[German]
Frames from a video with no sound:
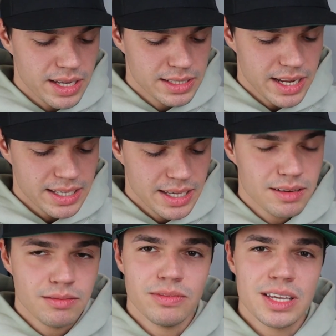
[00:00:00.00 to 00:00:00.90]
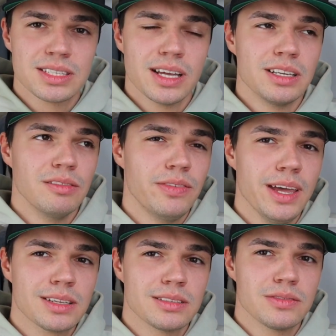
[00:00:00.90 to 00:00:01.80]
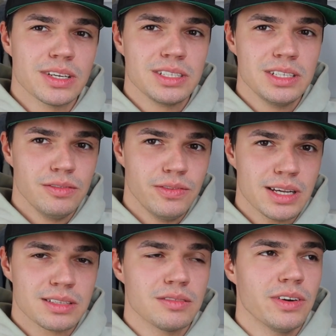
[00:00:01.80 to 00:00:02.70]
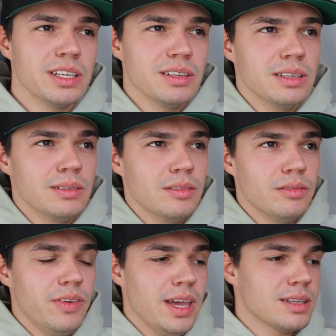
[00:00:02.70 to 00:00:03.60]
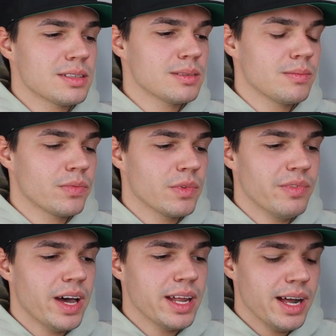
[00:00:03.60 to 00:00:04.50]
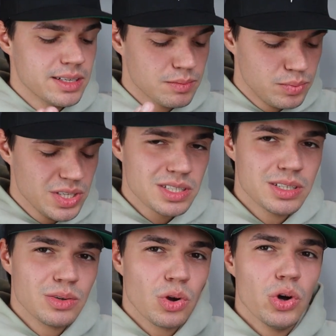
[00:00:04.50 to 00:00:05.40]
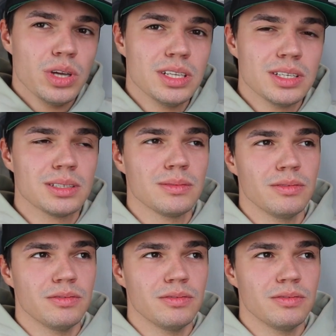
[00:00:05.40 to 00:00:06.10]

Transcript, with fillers: daran erkennen, was halt die Fakes sind, was nicht die Fakes sind, weil die Fakes waren halt ein bisschen räudig,